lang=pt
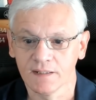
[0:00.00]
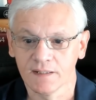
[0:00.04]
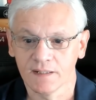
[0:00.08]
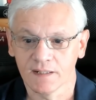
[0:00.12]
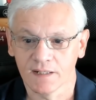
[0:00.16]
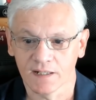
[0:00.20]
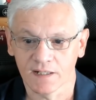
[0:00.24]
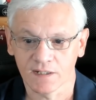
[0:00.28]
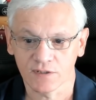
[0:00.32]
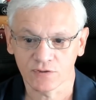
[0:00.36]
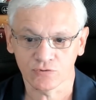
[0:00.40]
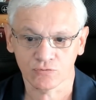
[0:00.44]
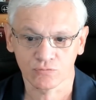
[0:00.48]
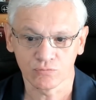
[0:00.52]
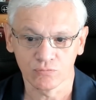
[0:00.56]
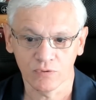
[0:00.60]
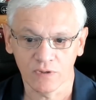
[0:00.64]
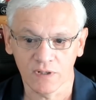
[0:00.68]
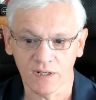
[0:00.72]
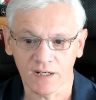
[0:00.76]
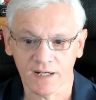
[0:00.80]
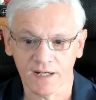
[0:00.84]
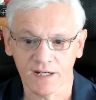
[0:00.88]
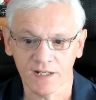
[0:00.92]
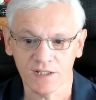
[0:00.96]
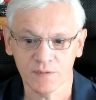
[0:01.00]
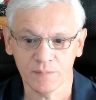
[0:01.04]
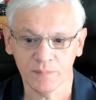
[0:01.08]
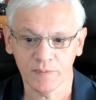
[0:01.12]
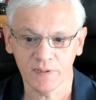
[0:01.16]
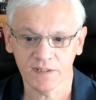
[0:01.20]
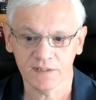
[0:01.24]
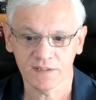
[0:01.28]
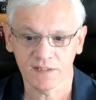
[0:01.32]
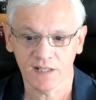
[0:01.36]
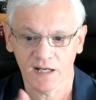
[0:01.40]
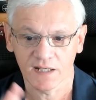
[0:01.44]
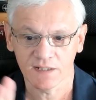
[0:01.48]
a sua
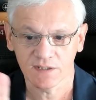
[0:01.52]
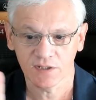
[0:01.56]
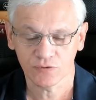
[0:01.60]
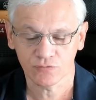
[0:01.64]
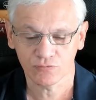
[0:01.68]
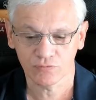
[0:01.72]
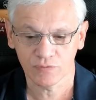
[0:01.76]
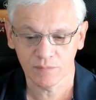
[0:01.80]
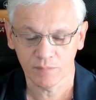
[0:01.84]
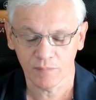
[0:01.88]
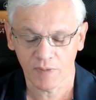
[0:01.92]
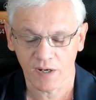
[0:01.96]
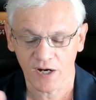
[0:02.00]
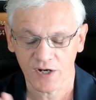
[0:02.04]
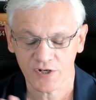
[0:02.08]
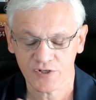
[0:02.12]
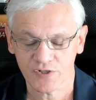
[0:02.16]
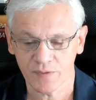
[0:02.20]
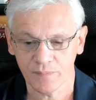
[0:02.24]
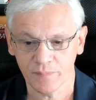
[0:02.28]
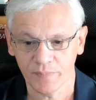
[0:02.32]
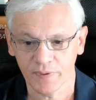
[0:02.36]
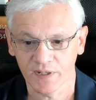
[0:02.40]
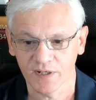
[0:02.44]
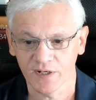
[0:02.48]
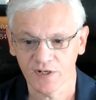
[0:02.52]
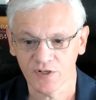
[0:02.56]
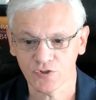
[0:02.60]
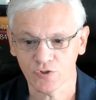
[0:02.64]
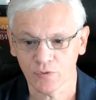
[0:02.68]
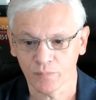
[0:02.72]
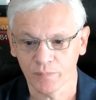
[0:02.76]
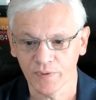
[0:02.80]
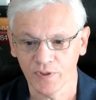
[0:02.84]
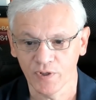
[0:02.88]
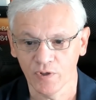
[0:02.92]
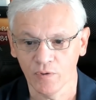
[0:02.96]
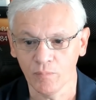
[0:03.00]
credibilidade, a sua imagem perante a
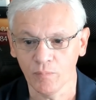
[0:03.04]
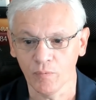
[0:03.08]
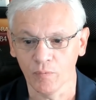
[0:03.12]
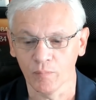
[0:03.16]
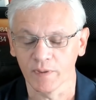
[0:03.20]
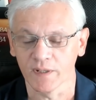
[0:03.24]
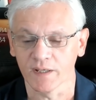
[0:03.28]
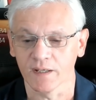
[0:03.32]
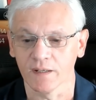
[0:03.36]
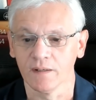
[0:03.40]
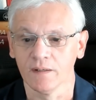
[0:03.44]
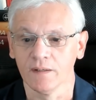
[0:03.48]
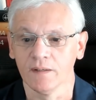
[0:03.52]
opinião pública.